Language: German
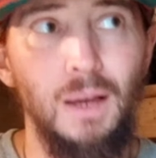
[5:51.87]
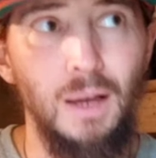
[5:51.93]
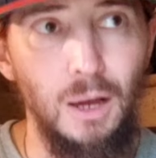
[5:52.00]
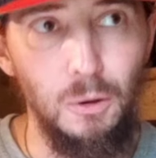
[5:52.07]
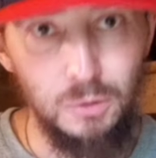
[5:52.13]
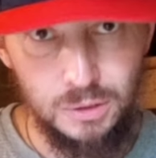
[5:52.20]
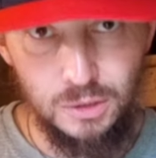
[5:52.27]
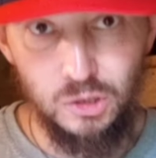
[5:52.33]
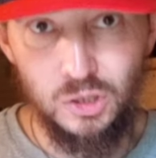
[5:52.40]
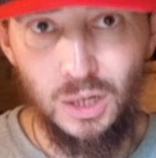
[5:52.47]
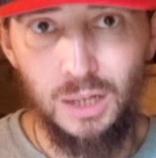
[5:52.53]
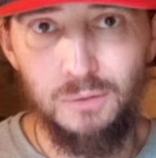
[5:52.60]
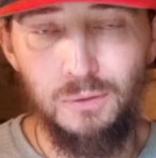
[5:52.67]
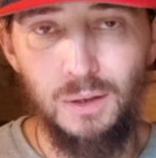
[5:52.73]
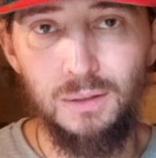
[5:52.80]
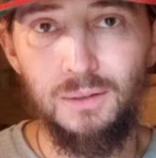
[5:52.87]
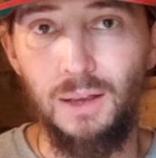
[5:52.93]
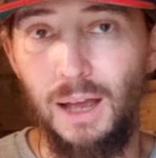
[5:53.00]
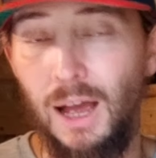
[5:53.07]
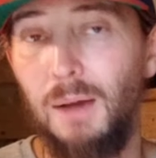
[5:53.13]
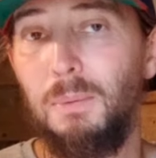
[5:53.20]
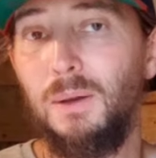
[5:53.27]
ausgestrahlt wird,
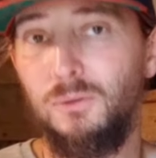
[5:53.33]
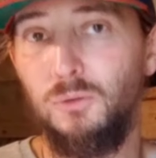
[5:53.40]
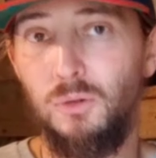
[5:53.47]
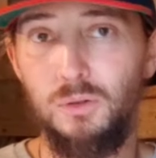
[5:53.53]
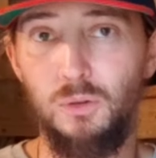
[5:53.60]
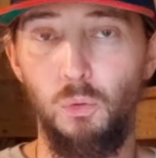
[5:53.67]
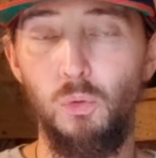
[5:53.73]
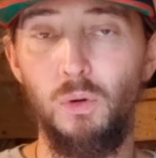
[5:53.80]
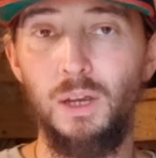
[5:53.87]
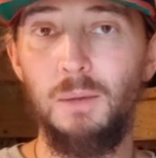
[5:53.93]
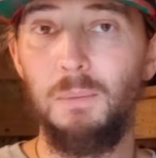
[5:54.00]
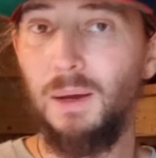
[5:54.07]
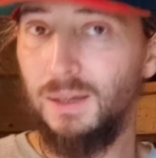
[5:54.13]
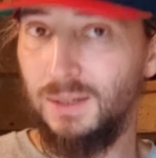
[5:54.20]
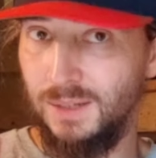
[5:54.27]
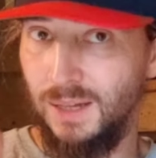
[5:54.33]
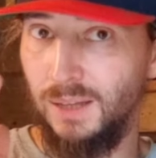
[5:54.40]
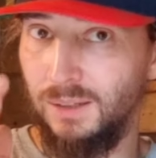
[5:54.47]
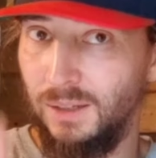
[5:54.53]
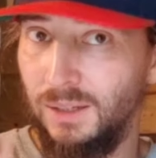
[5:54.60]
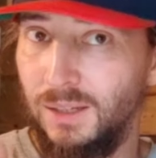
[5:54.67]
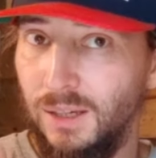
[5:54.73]
aber natürlich der Urheber
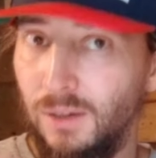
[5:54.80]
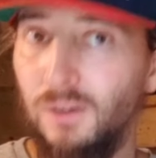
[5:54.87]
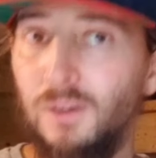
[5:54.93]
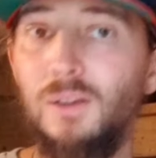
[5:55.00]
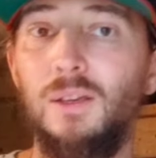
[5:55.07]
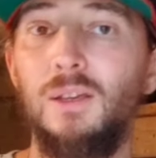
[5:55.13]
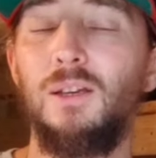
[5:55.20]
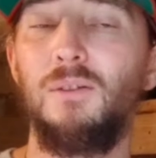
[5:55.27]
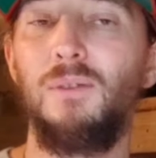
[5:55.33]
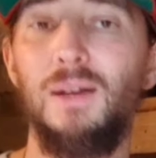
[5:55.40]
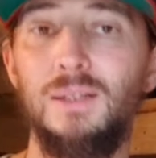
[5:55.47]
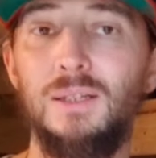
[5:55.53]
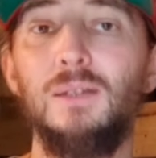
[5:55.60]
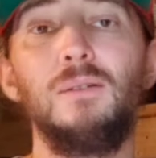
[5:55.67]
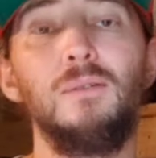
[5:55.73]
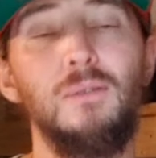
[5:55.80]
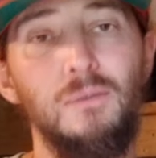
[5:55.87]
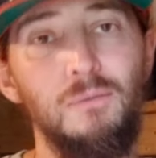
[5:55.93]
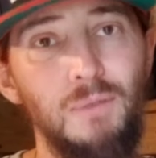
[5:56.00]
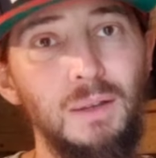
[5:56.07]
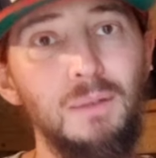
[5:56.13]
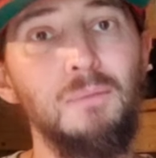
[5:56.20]
seid ihr quasi.
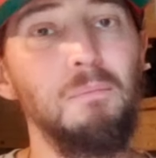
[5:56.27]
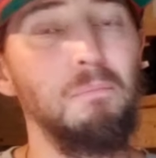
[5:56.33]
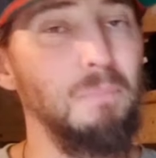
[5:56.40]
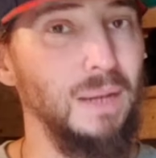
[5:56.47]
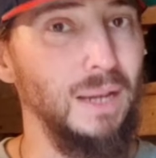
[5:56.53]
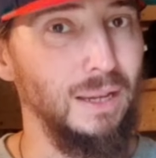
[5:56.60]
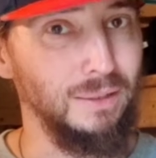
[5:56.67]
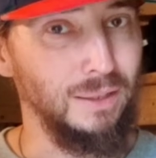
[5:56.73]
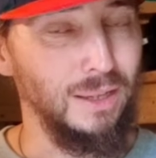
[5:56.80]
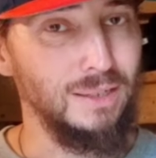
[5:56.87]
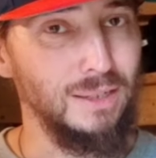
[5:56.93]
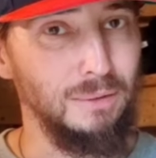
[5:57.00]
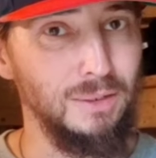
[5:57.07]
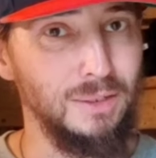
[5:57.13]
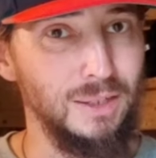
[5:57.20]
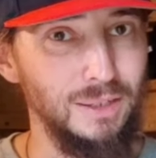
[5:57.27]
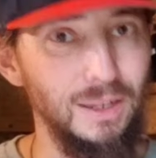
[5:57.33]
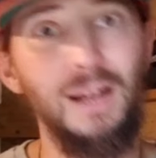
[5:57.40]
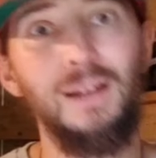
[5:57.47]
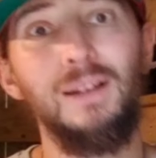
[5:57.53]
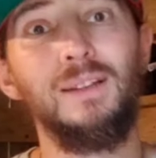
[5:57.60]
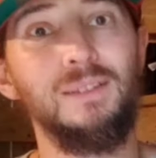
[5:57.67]
Wenn mehr Interesse an diesem
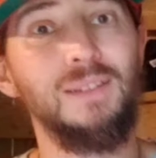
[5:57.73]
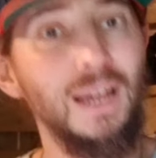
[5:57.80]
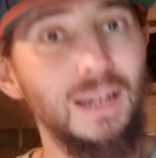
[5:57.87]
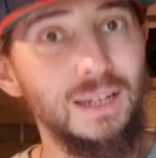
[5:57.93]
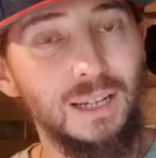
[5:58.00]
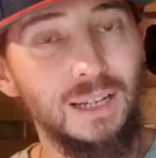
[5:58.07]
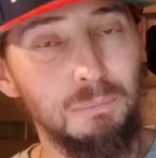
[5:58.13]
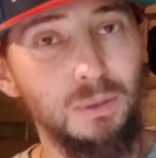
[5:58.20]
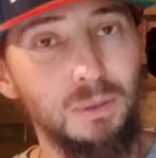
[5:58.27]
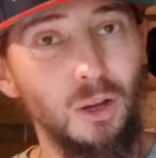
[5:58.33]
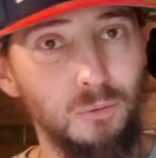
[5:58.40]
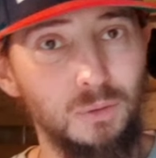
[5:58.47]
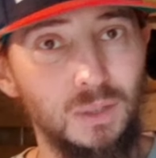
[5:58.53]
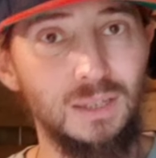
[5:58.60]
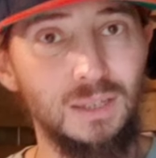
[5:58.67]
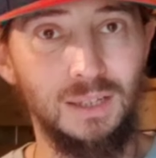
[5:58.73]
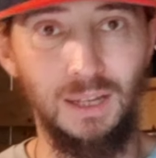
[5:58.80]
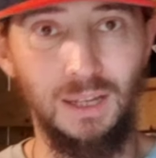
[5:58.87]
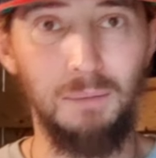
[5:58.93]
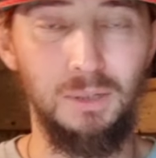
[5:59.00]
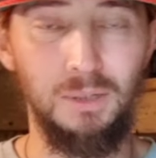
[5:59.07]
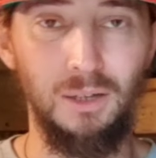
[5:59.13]
Kanal, dann klickt bitte auf diesen
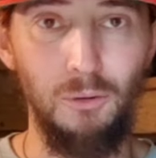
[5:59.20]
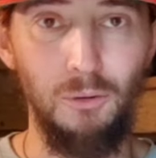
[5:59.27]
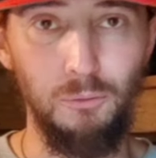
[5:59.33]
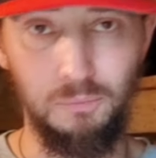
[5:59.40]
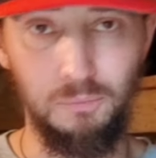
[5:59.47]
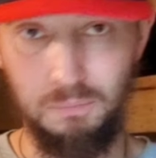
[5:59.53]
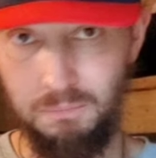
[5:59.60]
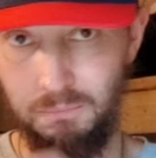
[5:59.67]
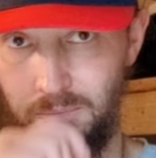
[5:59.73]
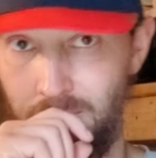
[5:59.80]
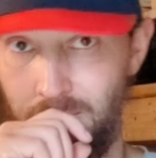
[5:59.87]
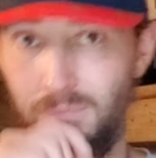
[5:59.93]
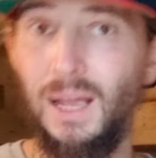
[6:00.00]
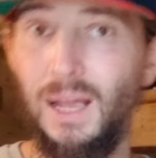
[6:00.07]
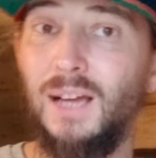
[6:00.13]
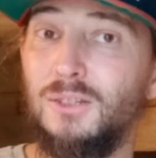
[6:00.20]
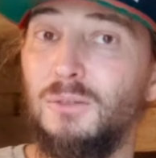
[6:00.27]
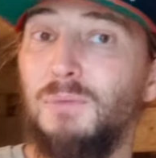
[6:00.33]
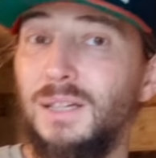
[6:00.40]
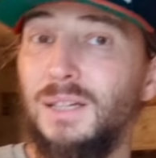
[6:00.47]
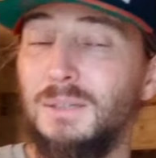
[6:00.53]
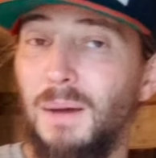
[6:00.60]
Kanal bitte auf
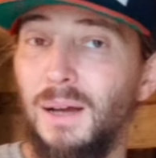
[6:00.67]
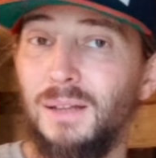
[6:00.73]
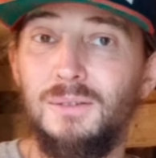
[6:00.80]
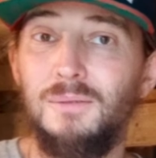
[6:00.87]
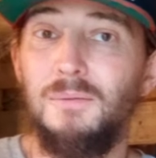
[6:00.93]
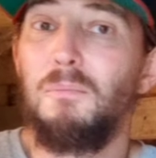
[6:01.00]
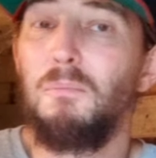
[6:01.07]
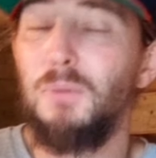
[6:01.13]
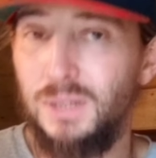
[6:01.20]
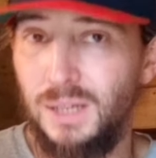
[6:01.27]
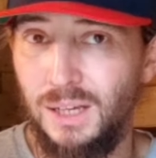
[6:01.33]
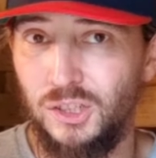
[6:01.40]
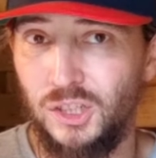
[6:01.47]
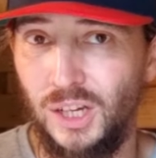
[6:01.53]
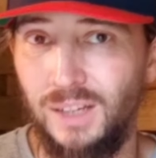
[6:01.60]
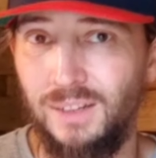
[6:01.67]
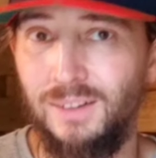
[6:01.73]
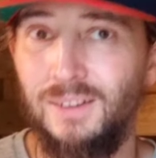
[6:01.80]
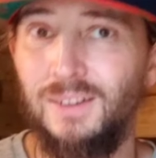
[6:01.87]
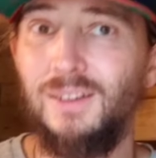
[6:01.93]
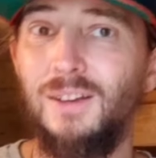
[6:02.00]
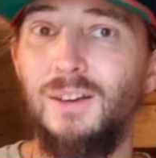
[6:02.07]
also wie ihr es macht, müsst ihr entscheiden.
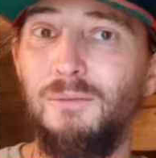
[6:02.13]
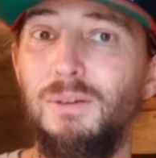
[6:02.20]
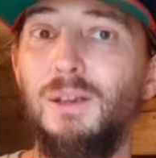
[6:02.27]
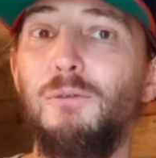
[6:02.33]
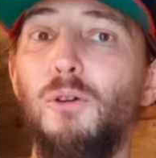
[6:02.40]
Wir